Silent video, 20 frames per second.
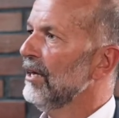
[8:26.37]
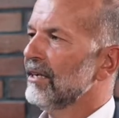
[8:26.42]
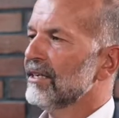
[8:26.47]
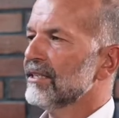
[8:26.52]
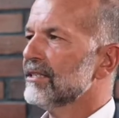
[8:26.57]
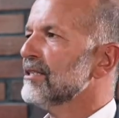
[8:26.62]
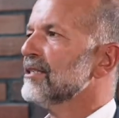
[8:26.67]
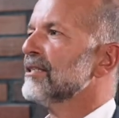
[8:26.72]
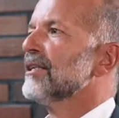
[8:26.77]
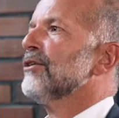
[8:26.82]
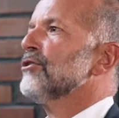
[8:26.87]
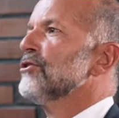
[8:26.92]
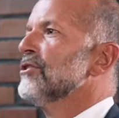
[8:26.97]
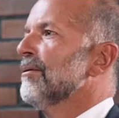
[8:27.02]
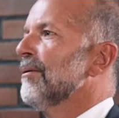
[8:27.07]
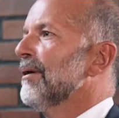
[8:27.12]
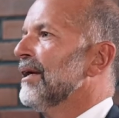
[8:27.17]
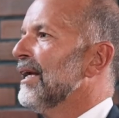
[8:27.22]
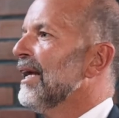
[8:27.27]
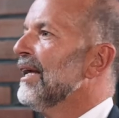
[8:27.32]
Jetzt ist es draußen
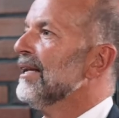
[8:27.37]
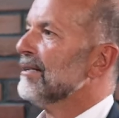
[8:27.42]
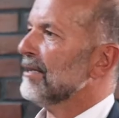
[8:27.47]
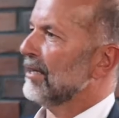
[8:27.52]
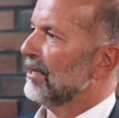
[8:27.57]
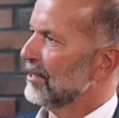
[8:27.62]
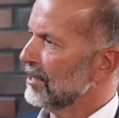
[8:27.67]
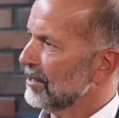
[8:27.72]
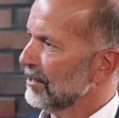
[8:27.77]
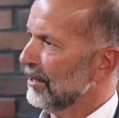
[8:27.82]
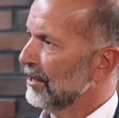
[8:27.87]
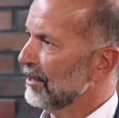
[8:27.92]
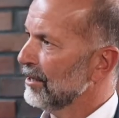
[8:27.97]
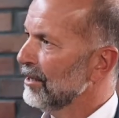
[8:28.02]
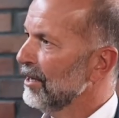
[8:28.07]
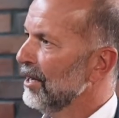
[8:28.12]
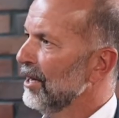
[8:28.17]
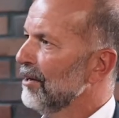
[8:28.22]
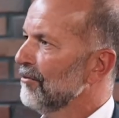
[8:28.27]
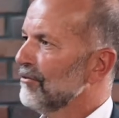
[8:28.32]
aber kälter als drin.